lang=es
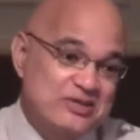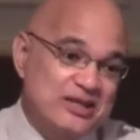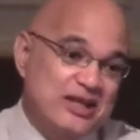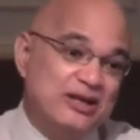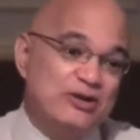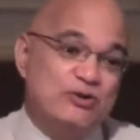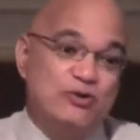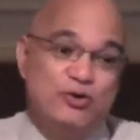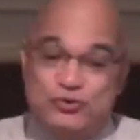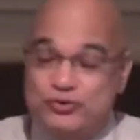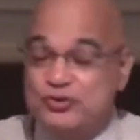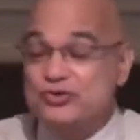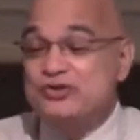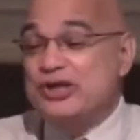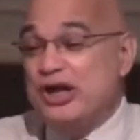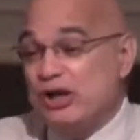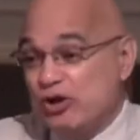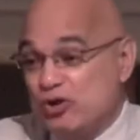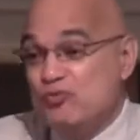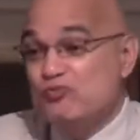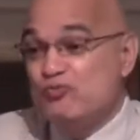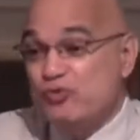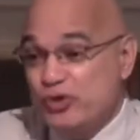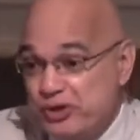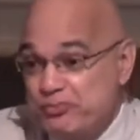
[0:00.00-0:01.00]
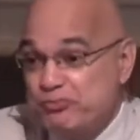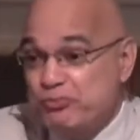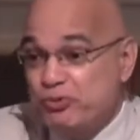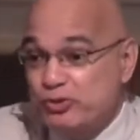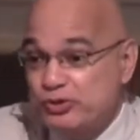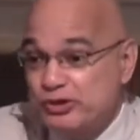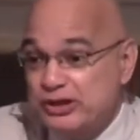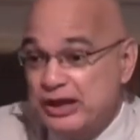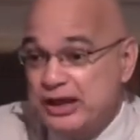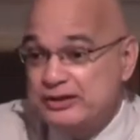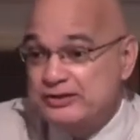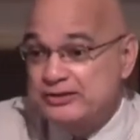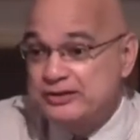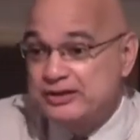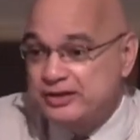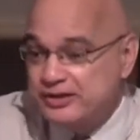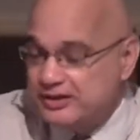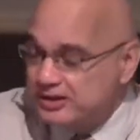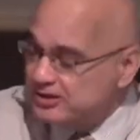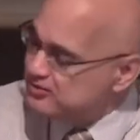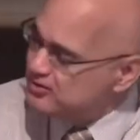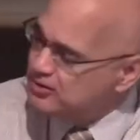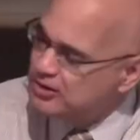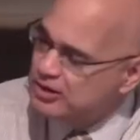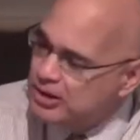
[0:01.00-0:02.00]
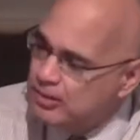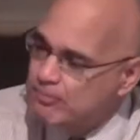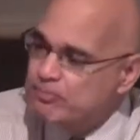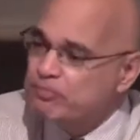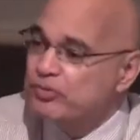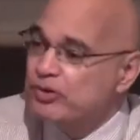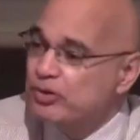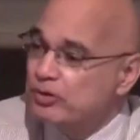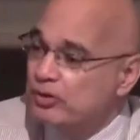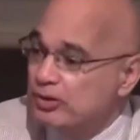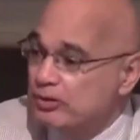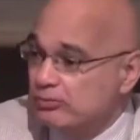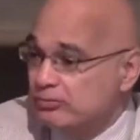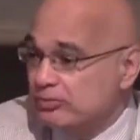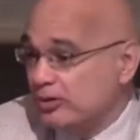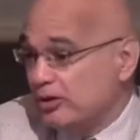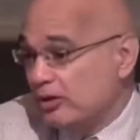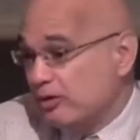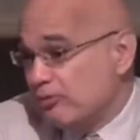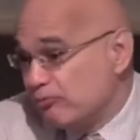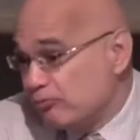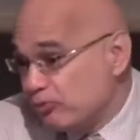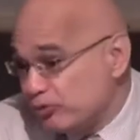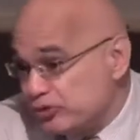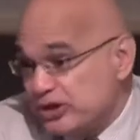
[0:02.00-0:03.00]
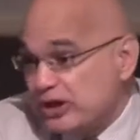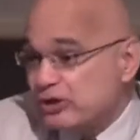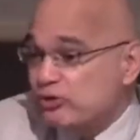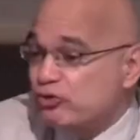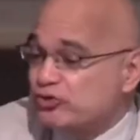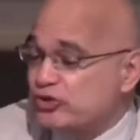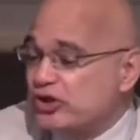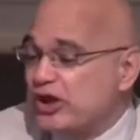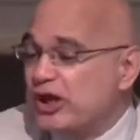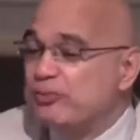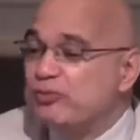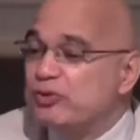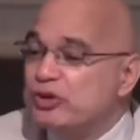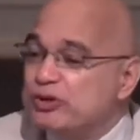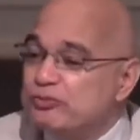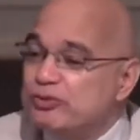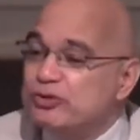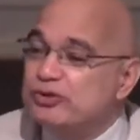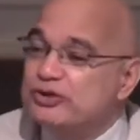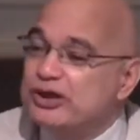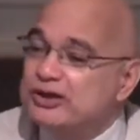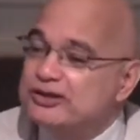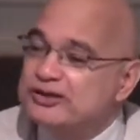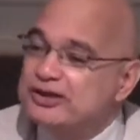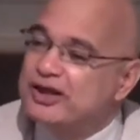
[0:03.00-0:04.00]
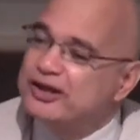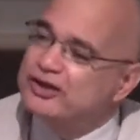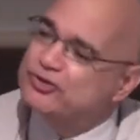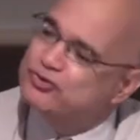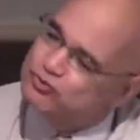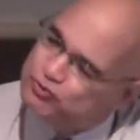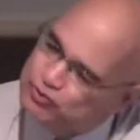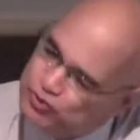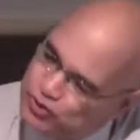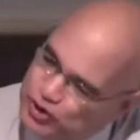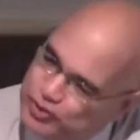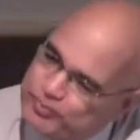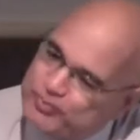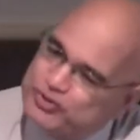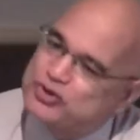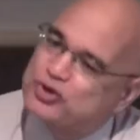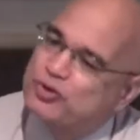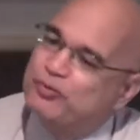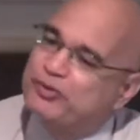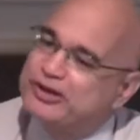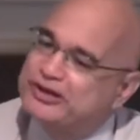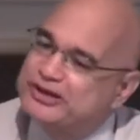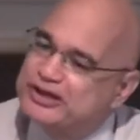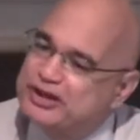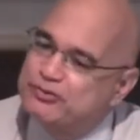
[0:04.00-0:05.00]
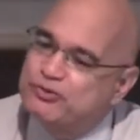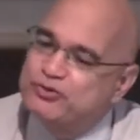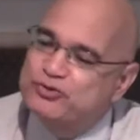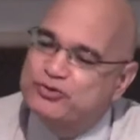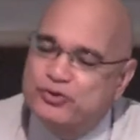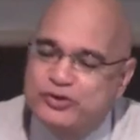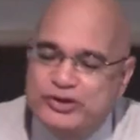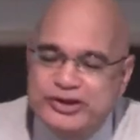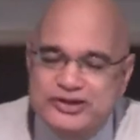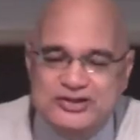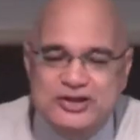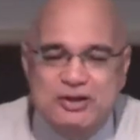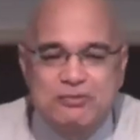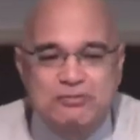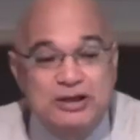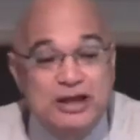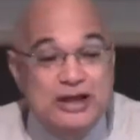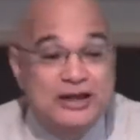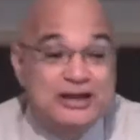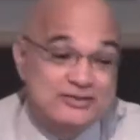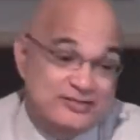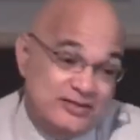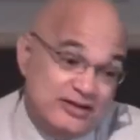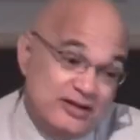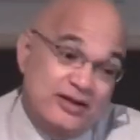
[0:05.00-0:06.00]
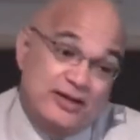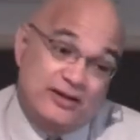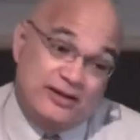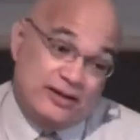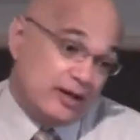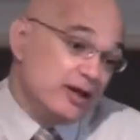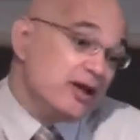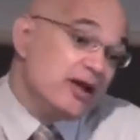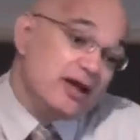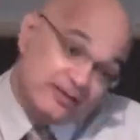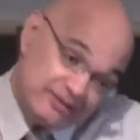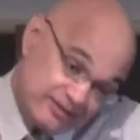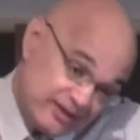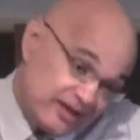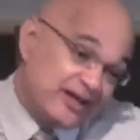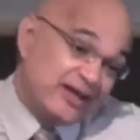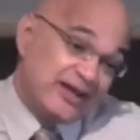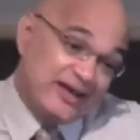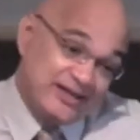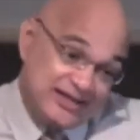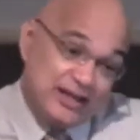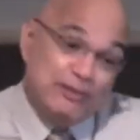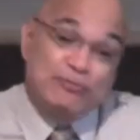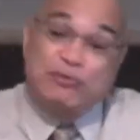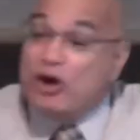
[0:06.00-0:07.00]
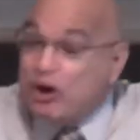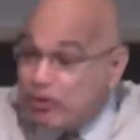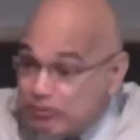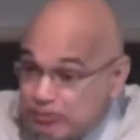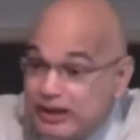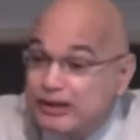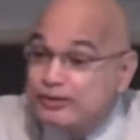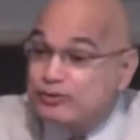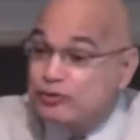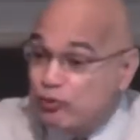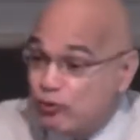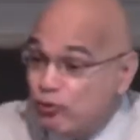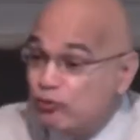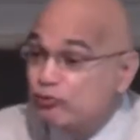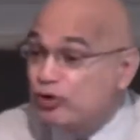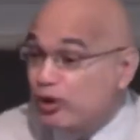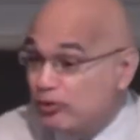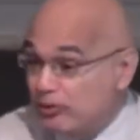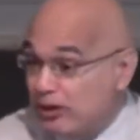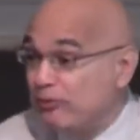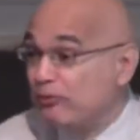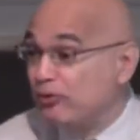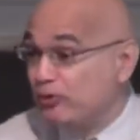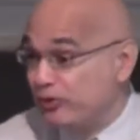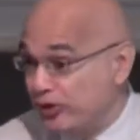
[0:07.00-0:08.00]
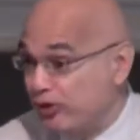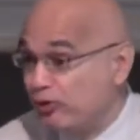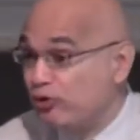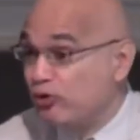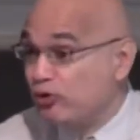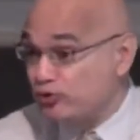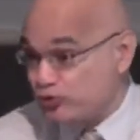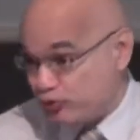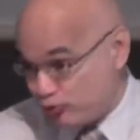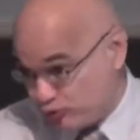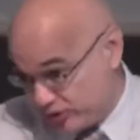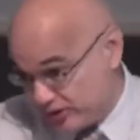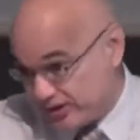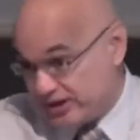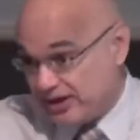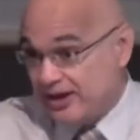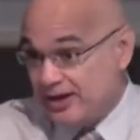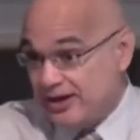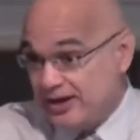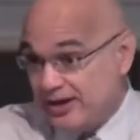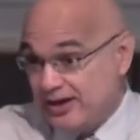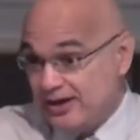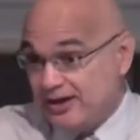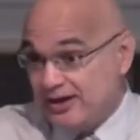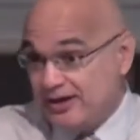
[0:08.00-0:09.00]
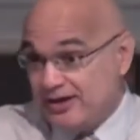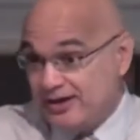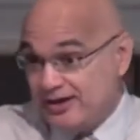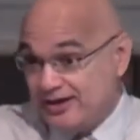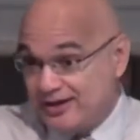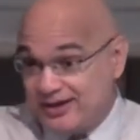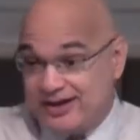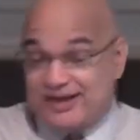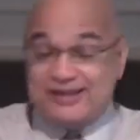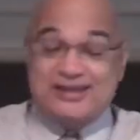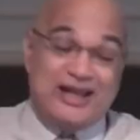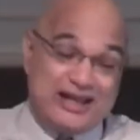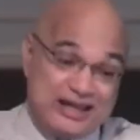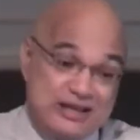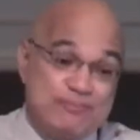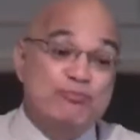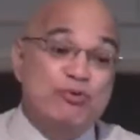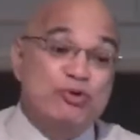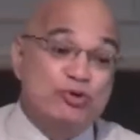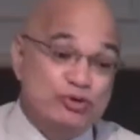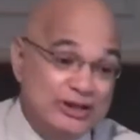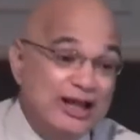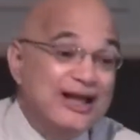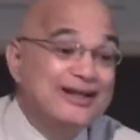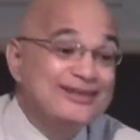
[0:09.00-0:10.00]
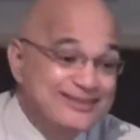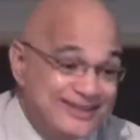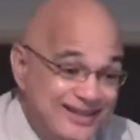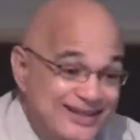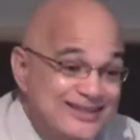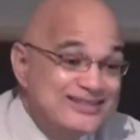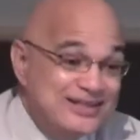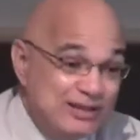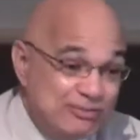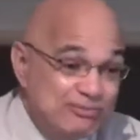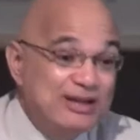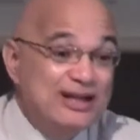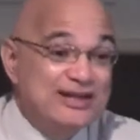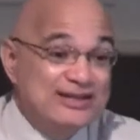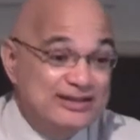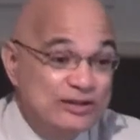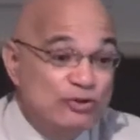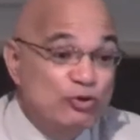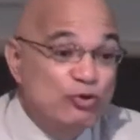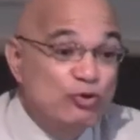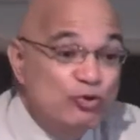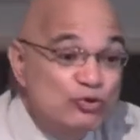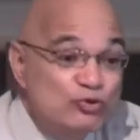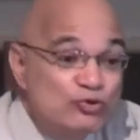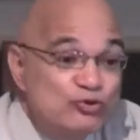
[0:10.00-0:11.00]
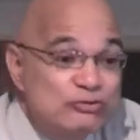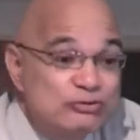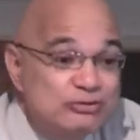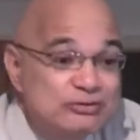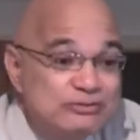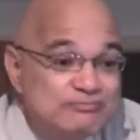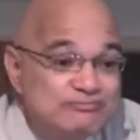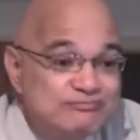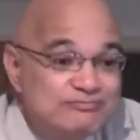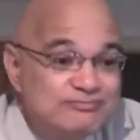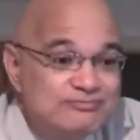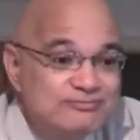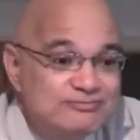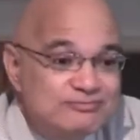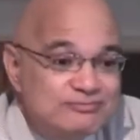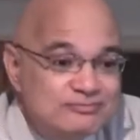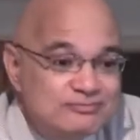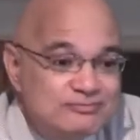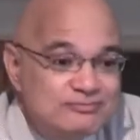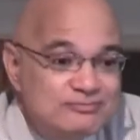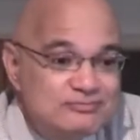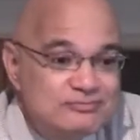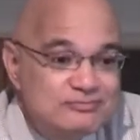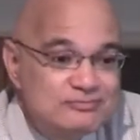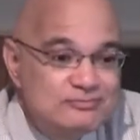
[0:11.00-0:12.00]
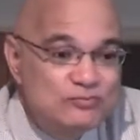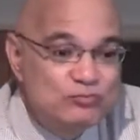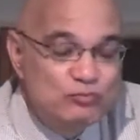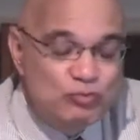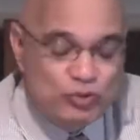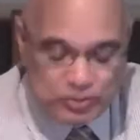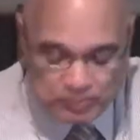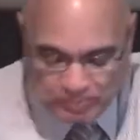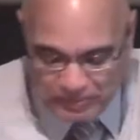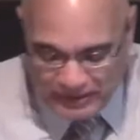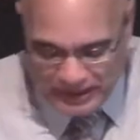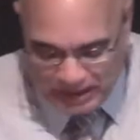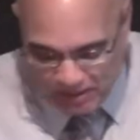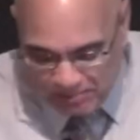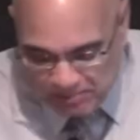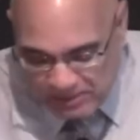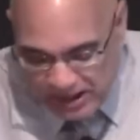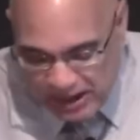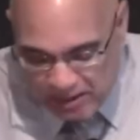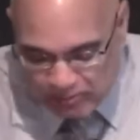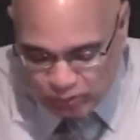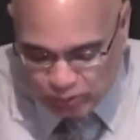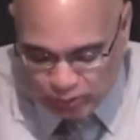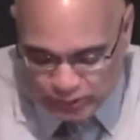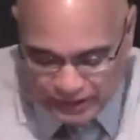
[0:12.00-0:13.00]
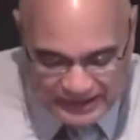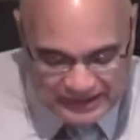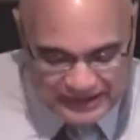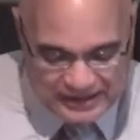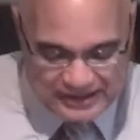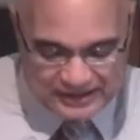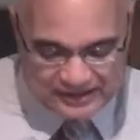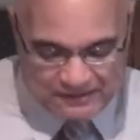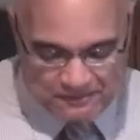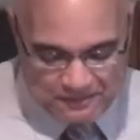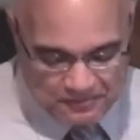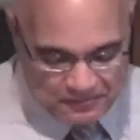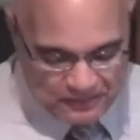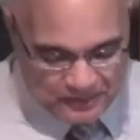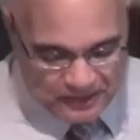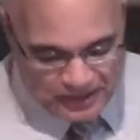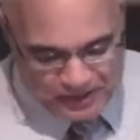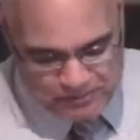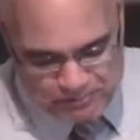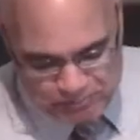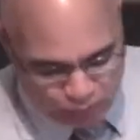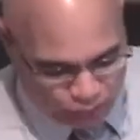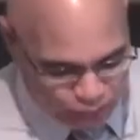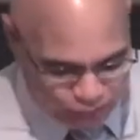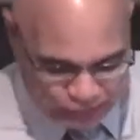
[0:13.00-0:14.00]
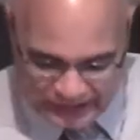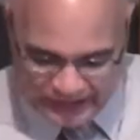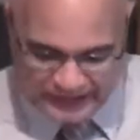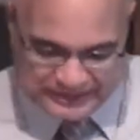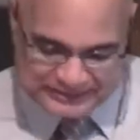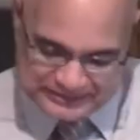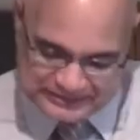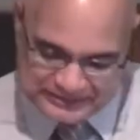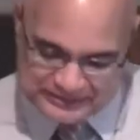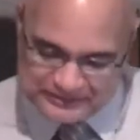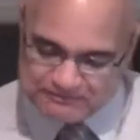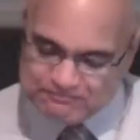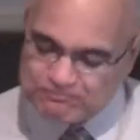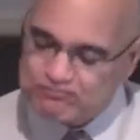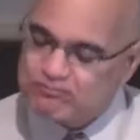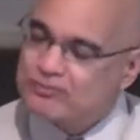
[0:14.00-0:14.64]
El gozo es algo muy importante y es de las muchas cosas que podemos tratar. Es uno de mis objetivos hoy es hablar acerca de, de qué estamos hablando cuando hablamos de gozo y de qué tan importante es hablar del gozo. Pues para Pablo era importante.